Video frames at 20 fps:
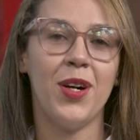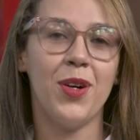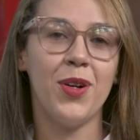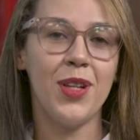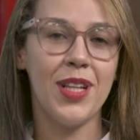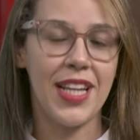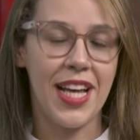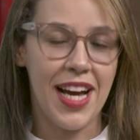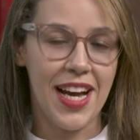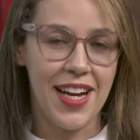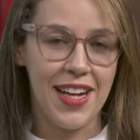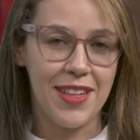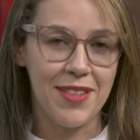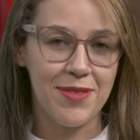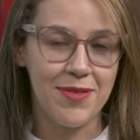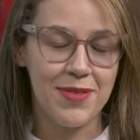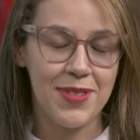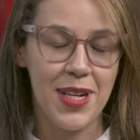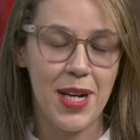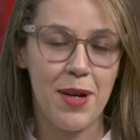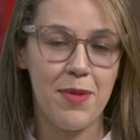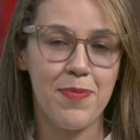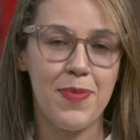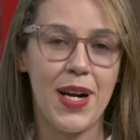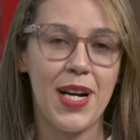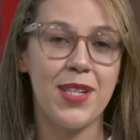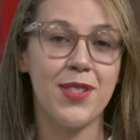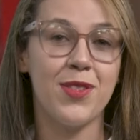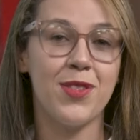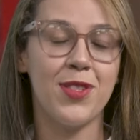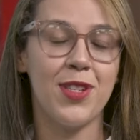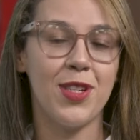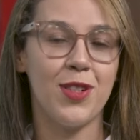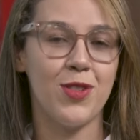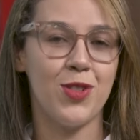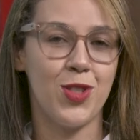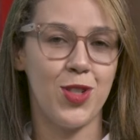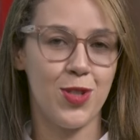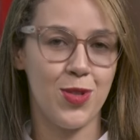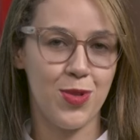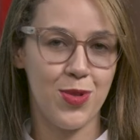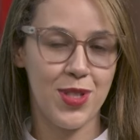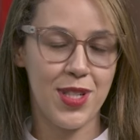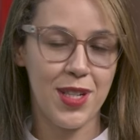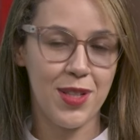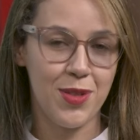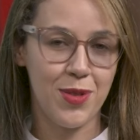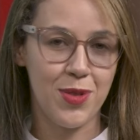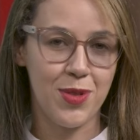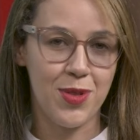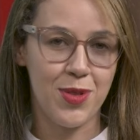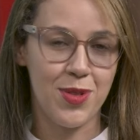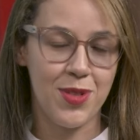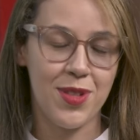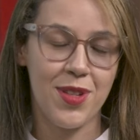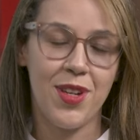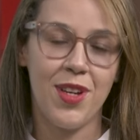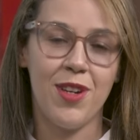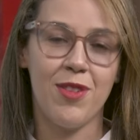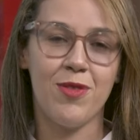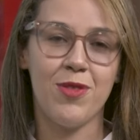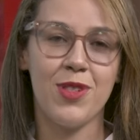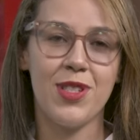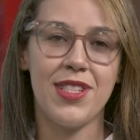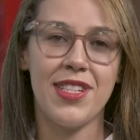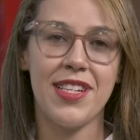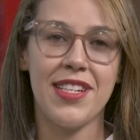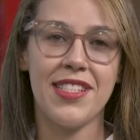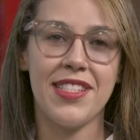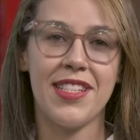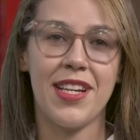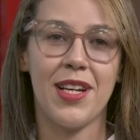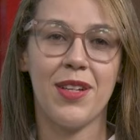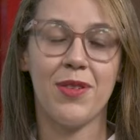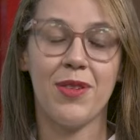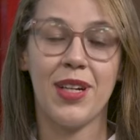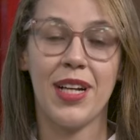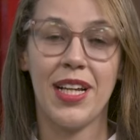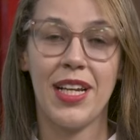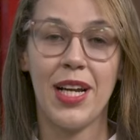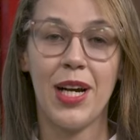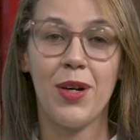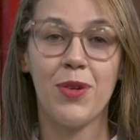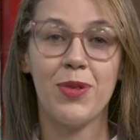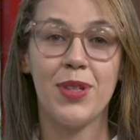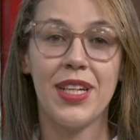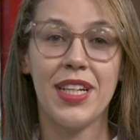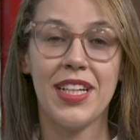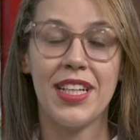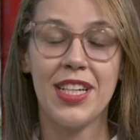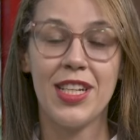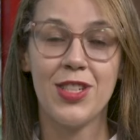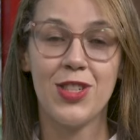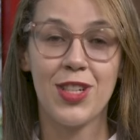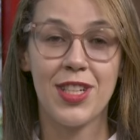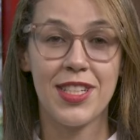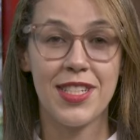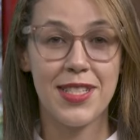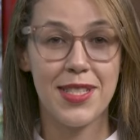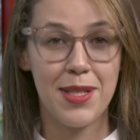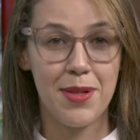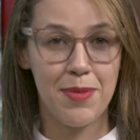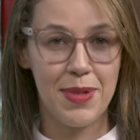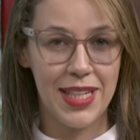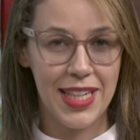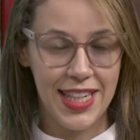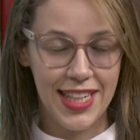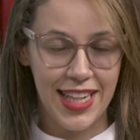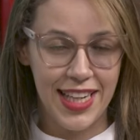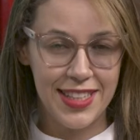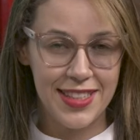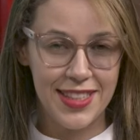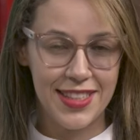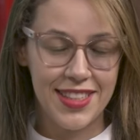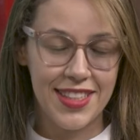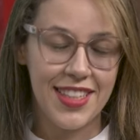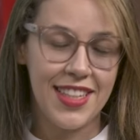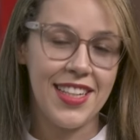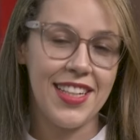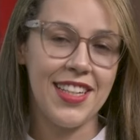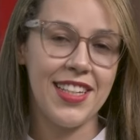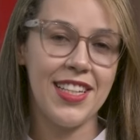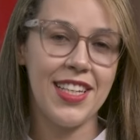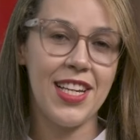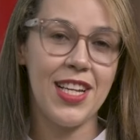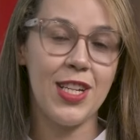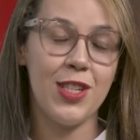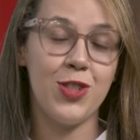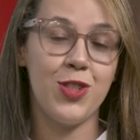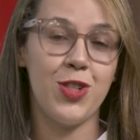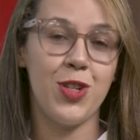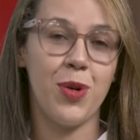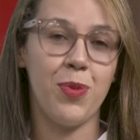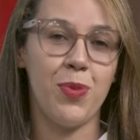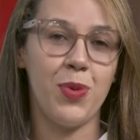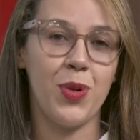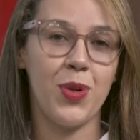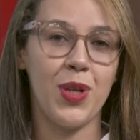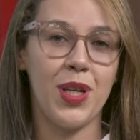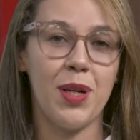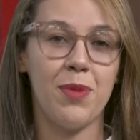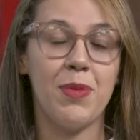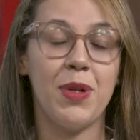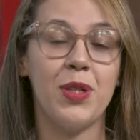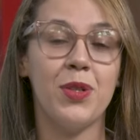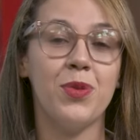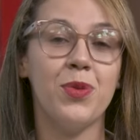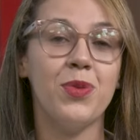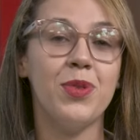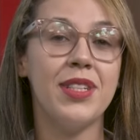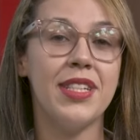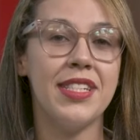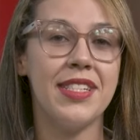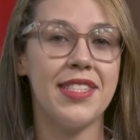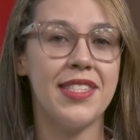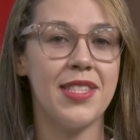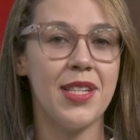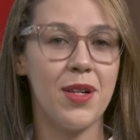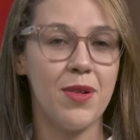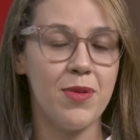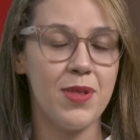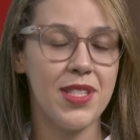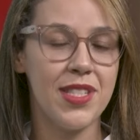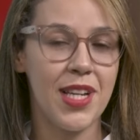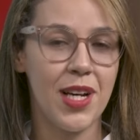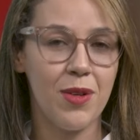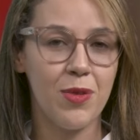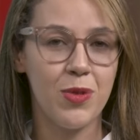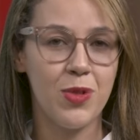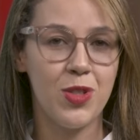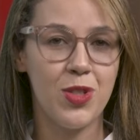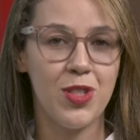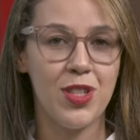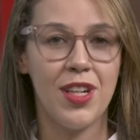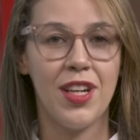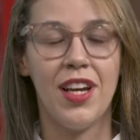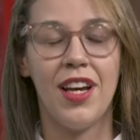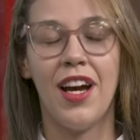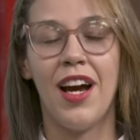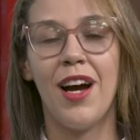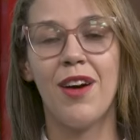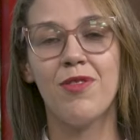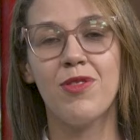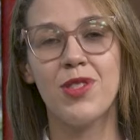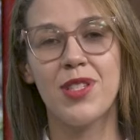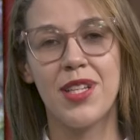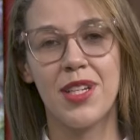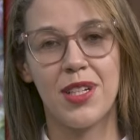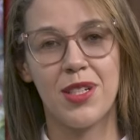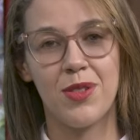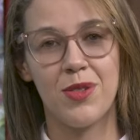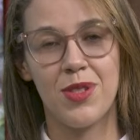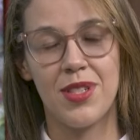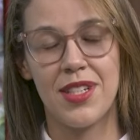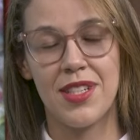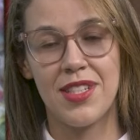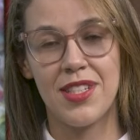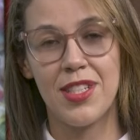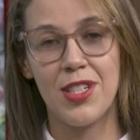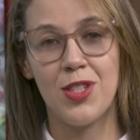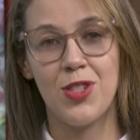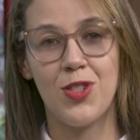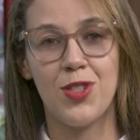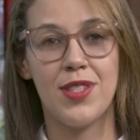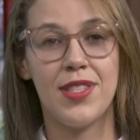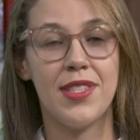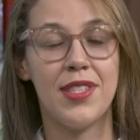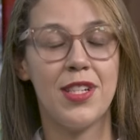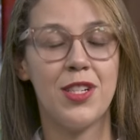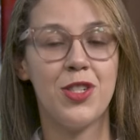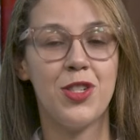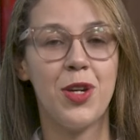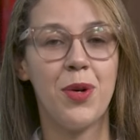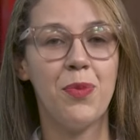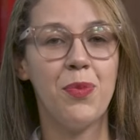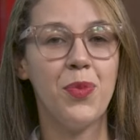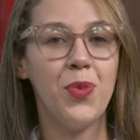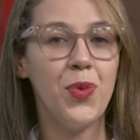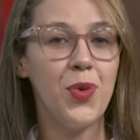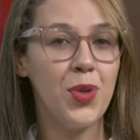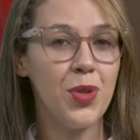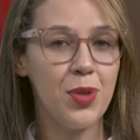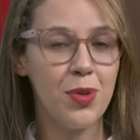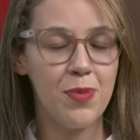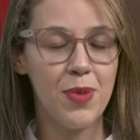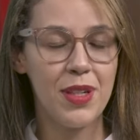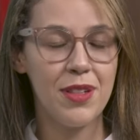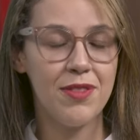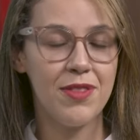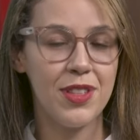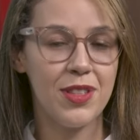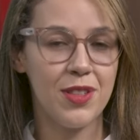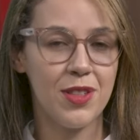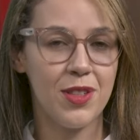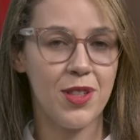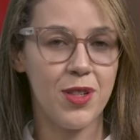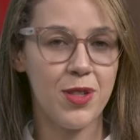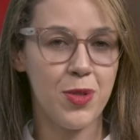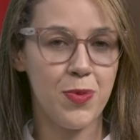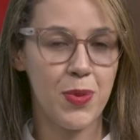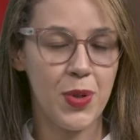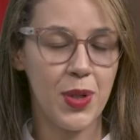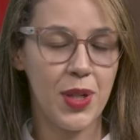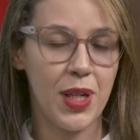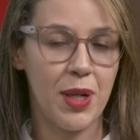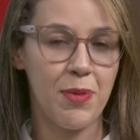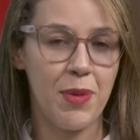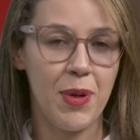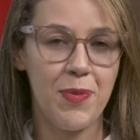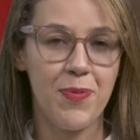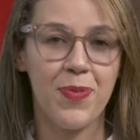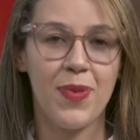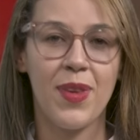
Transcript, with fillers: Olá, a paz do Senhor Jesus a todos. Você está no canal da Igreja Cristã Maranata e este é o programa Nutrição e Saúde. A você que nos assiste, seja muito bem-vindo ao nosso programa.